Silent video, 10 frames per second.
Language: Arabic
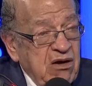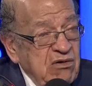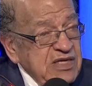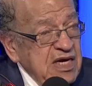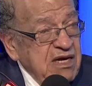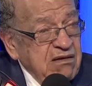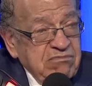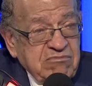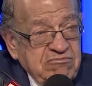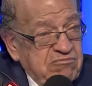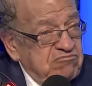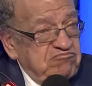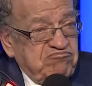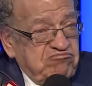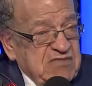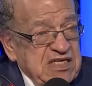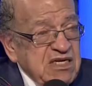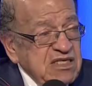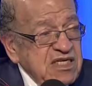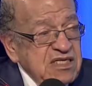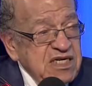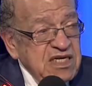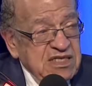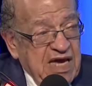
قلت لها تقدري تديني